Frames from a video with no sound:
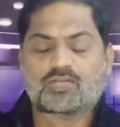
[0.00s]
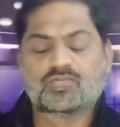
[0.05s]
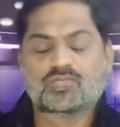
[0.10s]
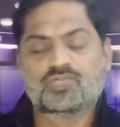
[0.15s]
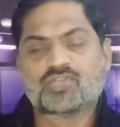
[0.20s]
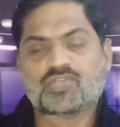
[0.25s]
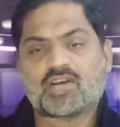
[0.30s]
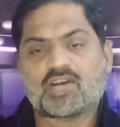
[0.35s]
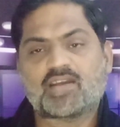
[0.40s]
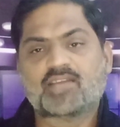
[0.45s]
तू
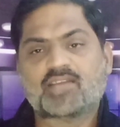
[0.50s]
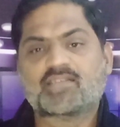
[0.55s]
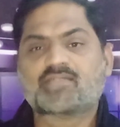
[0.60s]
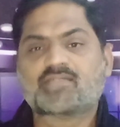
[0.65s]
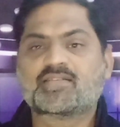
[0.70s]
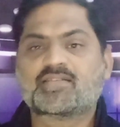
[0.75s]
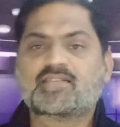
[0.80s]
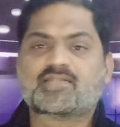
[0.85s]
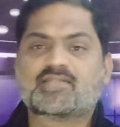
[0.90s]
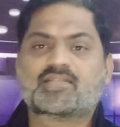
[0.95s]
चाहे
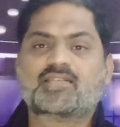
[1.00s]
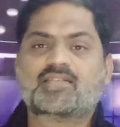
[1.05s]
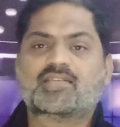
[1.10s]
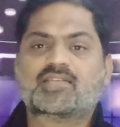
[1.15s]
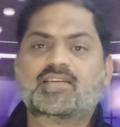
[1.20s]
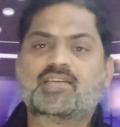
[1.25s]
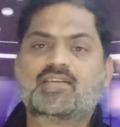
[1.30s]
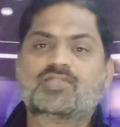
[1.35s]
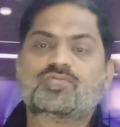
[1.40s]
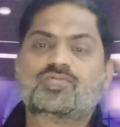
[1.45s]
जिसे इज्जत
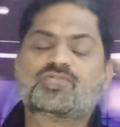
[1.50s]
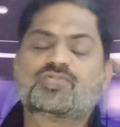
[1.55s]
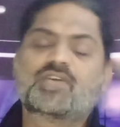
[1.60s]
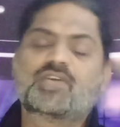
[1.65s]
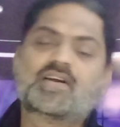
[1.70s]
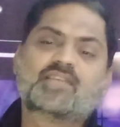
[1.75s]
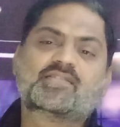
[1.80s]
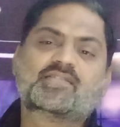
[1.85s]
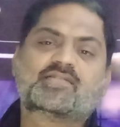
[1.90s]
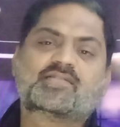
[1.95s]
दे तू
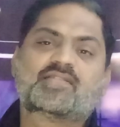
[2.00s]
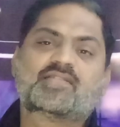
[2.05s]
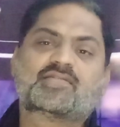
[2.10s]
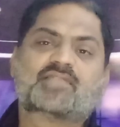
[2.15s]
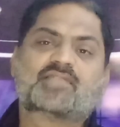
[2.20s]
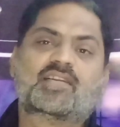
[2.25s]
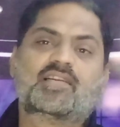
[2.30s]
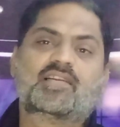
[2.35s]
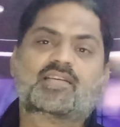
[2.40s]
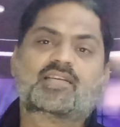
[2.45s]
चाहे जिसे
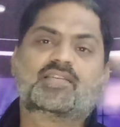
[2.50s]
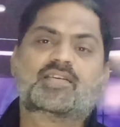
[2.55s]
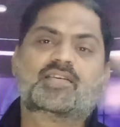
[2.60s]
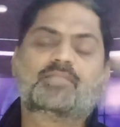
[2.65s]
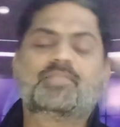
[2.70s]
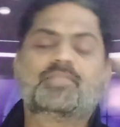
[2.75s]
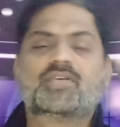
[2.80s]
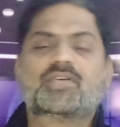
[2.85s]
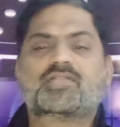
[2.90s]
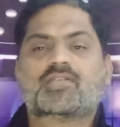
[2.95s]
जिल्लत दे
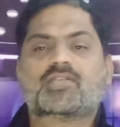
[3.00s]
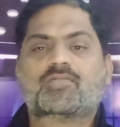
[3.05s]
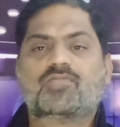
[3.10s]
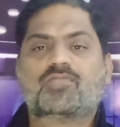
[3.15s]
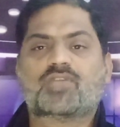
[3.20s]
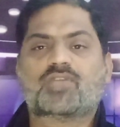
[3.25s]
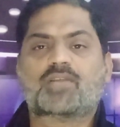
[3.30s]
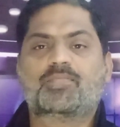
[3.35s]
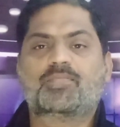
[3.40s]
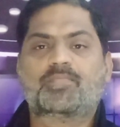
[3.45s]
बेशक
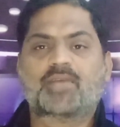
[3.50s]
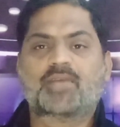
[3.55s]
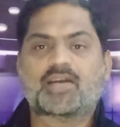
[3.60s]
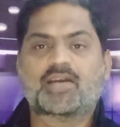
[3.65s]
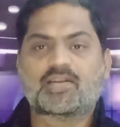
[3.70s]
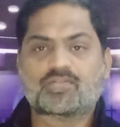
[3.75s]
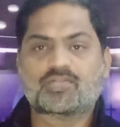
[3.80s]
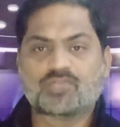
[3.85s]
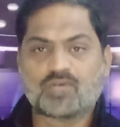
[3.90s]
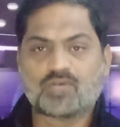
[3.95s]
वो रब
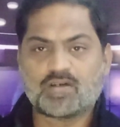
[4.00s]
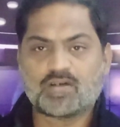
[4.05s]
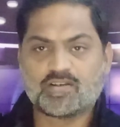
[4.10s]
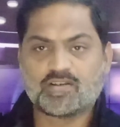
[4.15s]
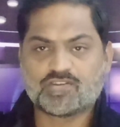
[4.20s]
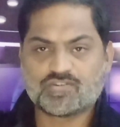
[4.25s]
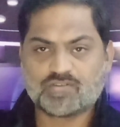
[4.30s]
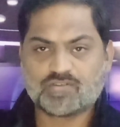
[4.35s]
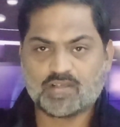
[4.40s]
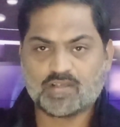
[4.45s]
है जो हर
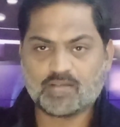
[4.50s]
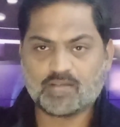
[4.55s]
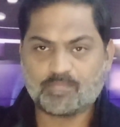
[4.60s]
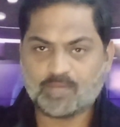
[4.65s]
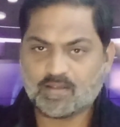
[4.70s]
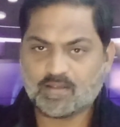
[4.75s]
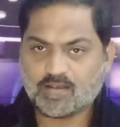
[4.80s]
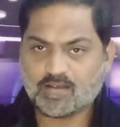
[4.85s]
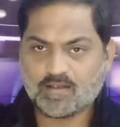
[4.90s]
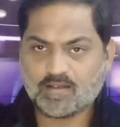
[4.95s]
शह
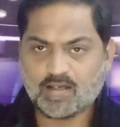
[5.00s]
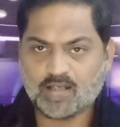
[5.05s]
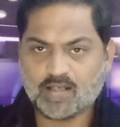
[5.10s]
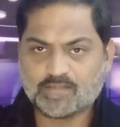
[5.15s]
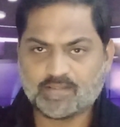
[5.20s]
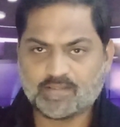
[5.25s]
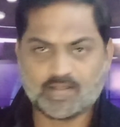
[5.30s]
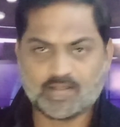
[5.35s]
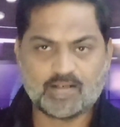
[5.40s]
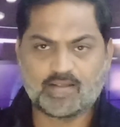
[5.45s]
पे
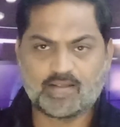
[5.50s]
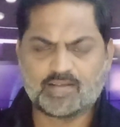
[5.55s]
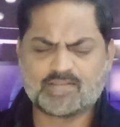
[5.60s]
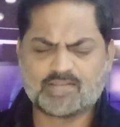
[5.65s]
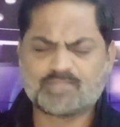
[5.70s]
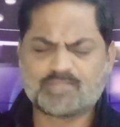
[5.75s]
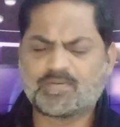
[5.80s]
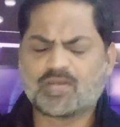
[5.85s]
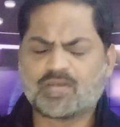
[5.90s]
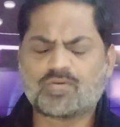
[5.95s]
कादिर है
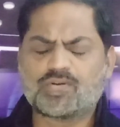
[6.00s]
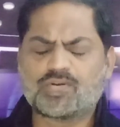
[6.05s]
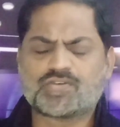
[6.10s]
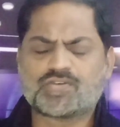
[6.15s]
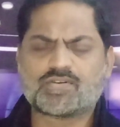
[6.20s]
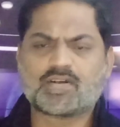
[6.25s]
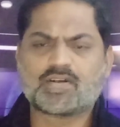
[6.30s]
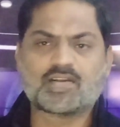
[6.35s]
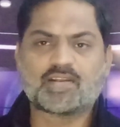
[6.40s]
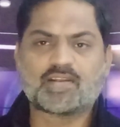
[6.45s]
इस पर कोई
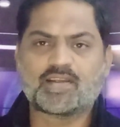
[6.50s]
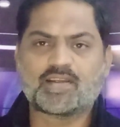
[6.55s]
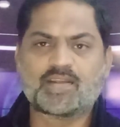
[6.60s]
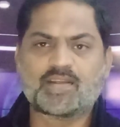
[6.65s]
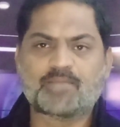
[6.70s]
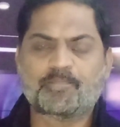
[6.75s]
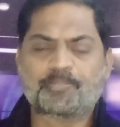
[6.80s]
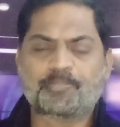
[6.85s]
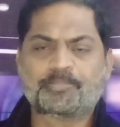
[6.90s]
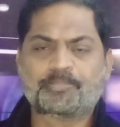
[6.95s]
शक
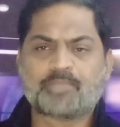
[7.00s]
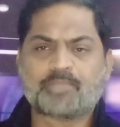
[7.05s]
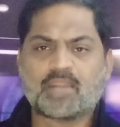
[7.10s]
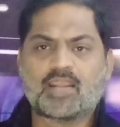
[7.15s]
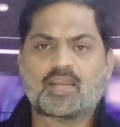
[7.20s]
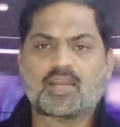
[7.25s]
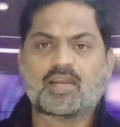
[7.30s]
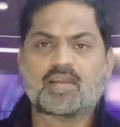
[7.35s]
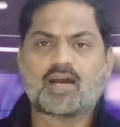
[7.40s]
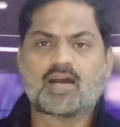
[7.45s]
नहीं
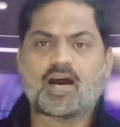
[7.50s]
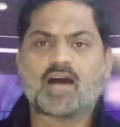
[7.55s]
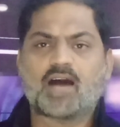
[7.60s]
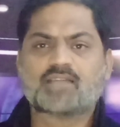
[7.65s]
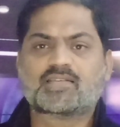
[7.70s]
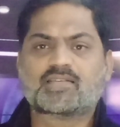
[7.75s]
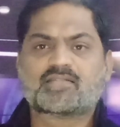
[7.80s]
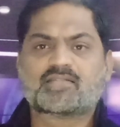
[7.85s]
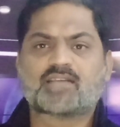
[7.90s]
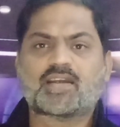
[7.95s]

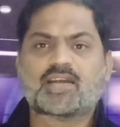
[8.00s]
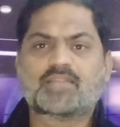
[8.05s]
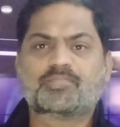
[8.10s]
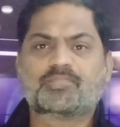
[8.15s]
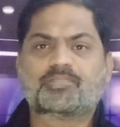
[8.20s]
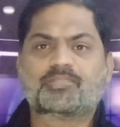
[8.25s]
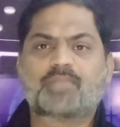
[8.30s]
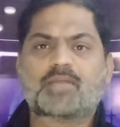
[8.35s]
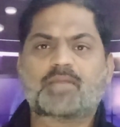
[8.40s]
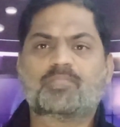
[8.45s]
आज इस
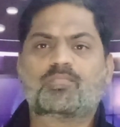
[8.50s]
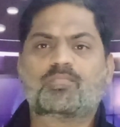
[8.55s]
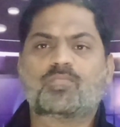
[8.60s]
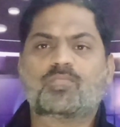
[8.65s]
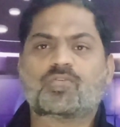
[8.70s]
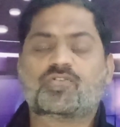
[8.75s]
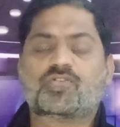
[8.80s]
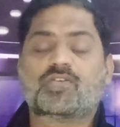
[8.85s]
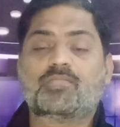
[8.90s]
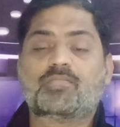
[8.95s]
आयत पे
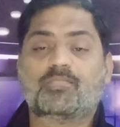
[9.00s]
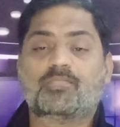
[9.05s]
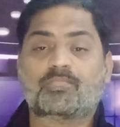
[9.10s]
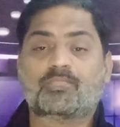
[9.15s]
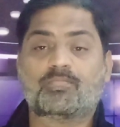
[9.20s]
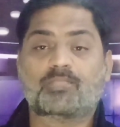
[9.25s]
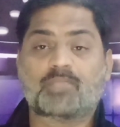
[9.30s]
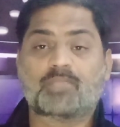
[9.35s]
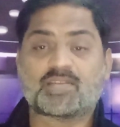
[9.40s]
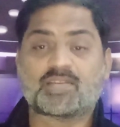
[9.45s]
मुझे
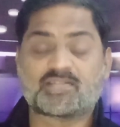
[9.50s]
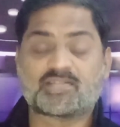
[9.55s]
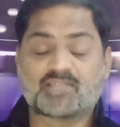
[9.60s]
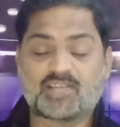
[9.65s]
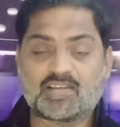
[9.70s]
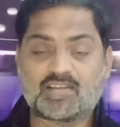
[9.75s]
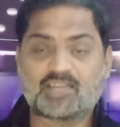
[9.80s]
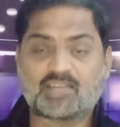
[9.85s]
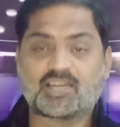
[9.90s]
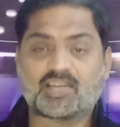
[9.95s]

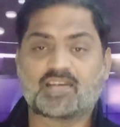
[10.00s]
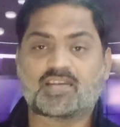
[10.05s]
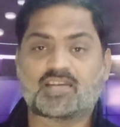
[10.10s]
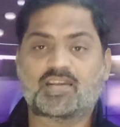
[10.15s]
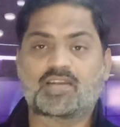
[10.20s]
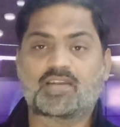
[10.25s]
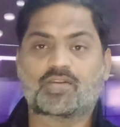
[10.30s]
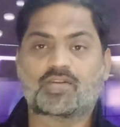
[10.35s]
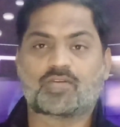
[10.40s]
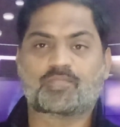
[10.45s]
मज़ीद
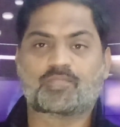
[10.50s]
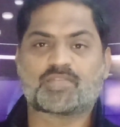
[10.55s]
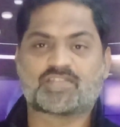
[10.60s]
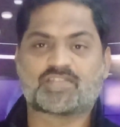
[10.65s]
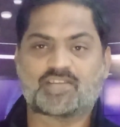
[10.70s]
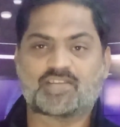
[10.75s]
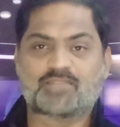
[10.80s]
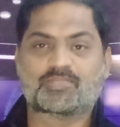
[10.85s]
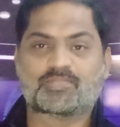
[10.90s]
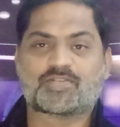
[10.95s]
यकीन और
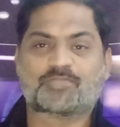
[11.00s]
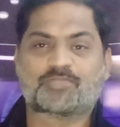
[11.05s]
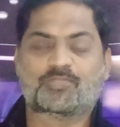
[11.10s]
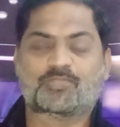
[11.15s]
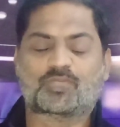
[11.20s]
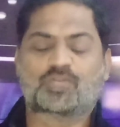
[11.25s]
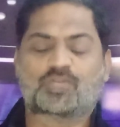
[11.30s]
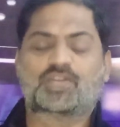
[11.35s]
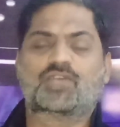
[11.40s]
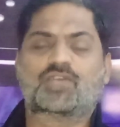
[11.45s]
मज़ीद
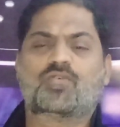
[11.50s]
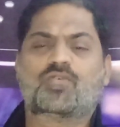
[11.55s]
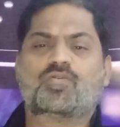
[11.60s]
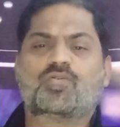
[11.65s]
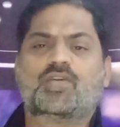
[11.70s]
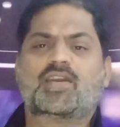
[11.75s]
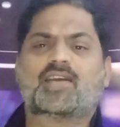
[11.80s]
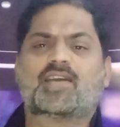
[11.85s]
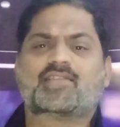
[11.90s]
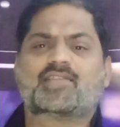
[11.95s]
मजबूती
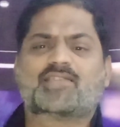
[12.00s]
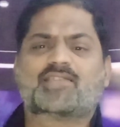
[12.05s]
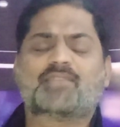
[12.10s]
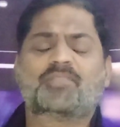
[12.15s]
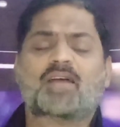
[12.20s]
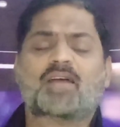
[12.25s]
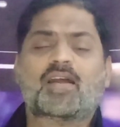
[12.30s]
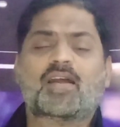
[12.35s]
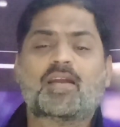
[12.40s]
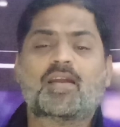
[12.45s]
होगी कि
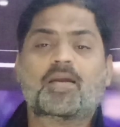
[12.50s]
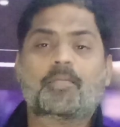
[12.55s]
जब